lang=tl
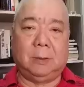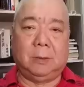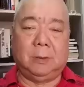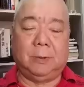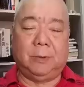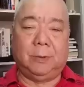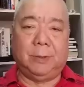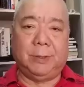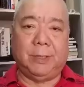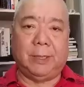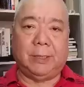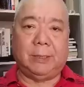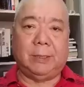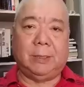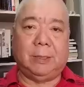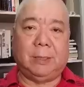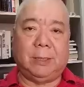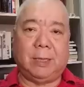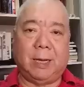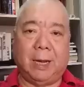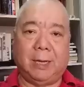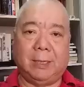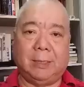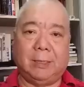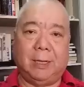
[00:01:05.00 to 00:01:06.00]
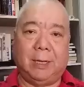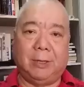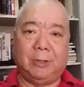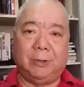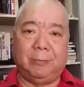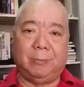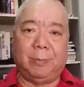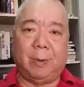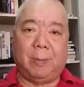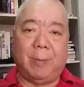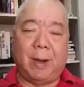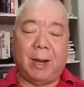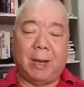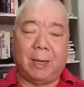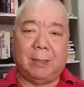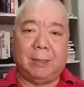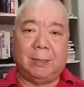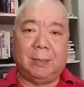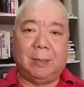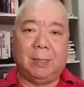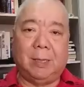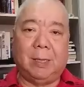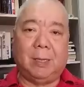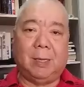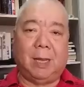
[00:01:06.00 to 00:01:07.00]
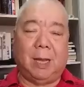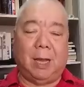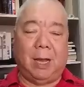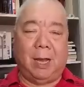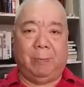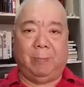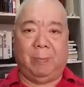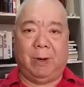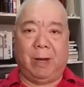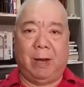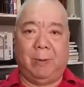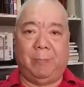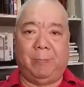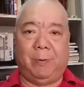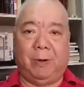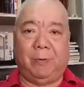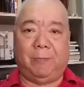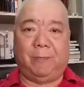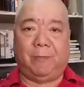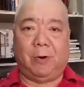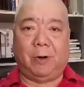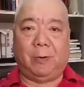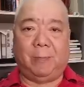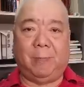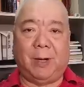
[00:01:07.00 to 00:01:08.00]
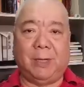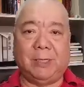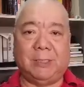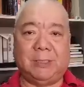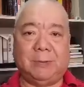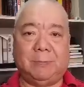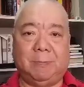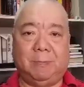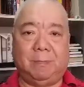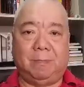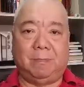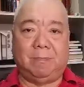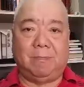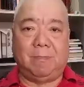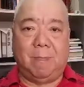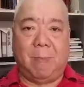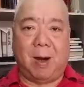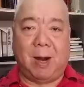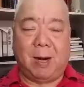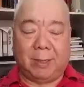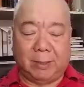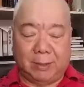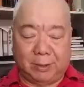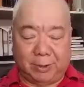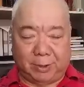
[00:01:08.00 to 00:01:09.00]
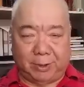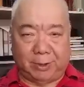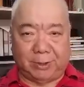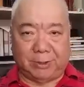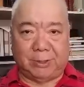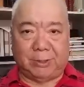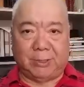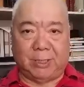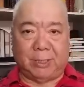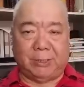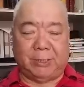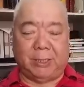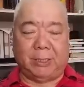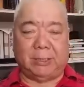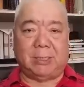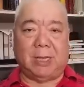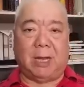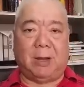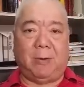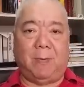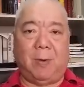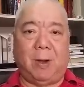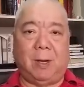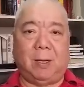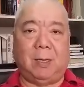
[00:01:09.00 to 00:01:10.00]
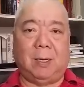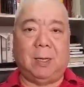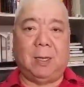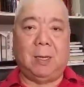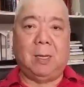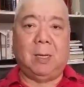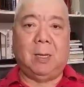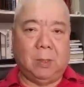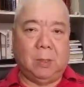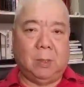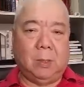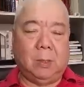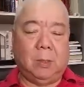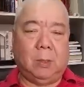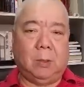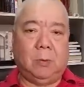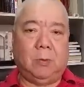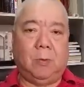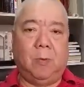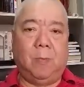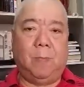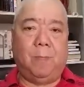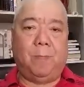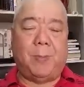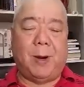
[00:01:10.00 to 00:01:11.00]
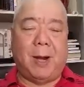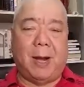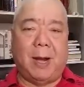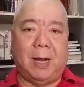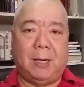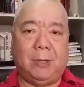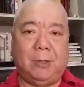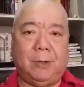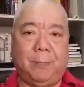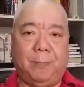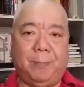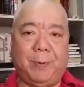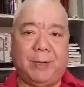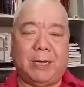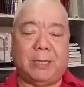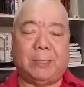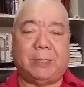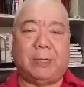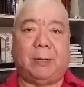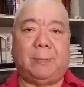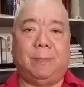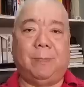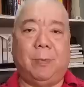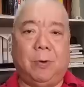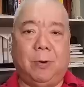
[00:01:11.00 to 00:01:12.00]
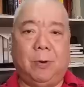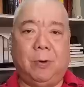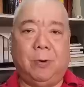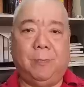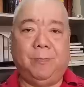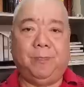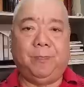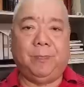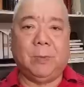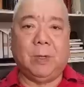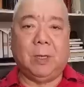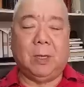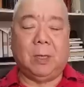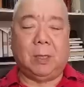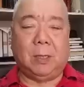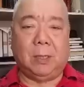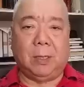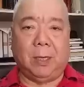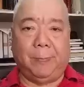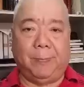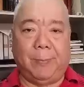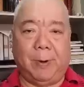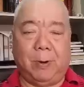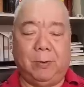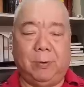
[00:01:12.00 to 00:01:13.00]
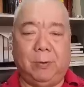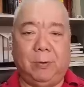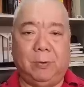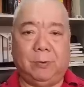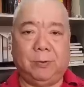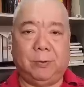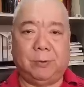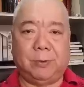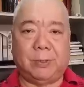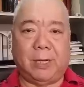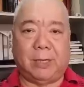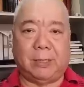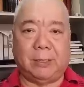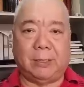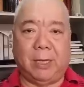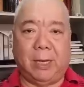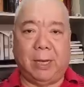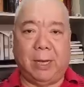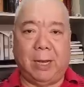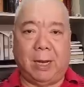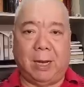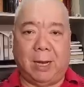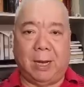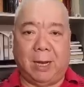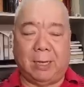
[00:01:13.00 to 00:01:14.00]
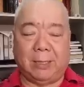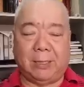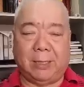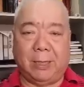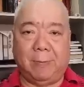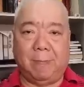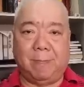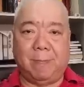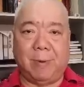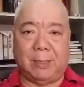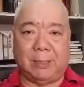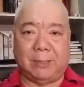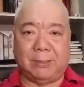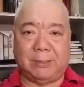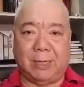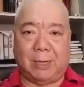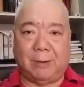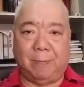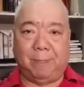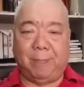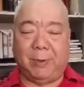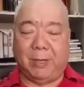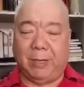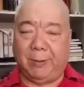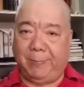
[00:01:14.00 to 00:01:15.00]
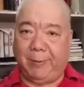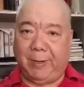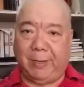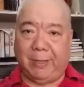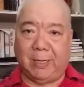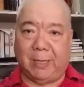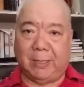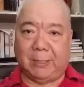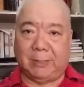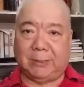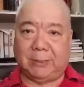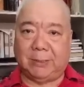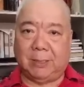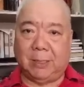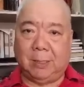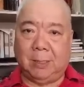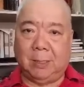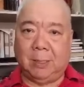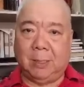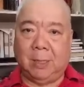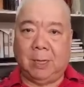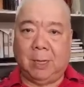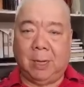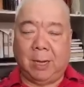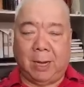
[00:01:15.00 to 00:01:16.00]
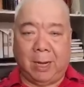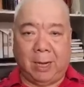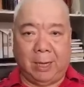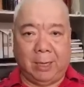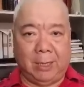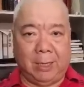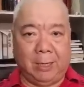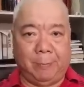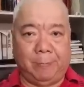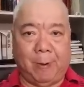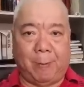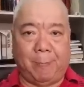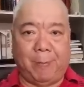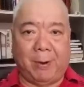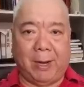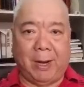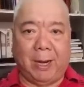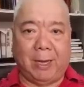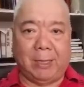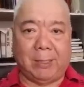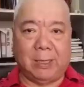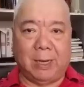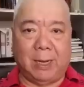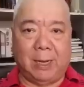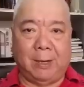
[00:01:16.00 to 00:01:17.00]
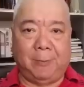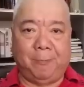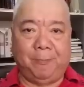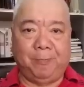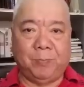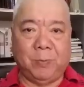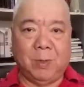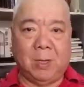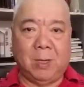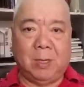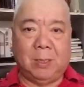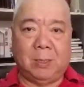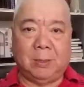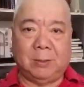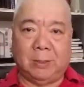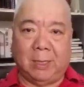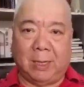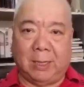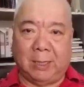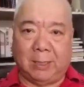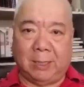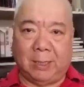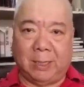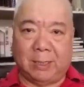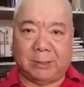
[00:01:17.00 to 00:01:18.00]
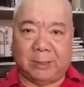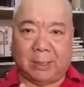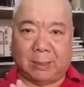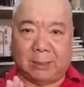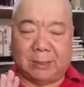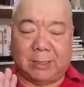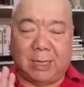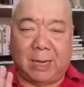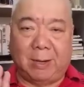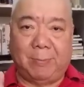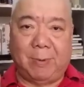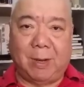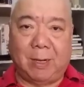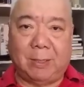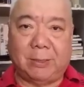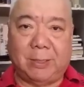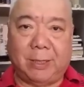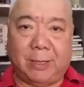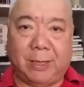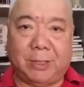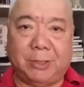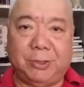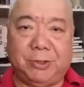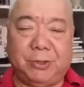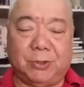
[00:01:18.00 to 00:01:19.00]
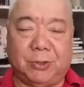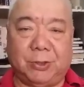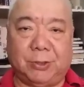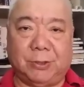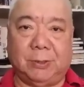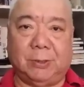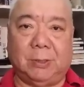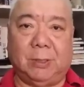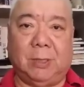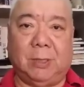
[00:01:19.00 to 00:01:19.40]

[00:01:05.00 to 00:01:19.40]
Ngunit kahit ganun pa man, ang mga performance markers na tinatawag kung paano pinatakbo ni Pangulong Duterte ang ating bansang Pilipinas ay nagpapakita na nasa tamang direksyon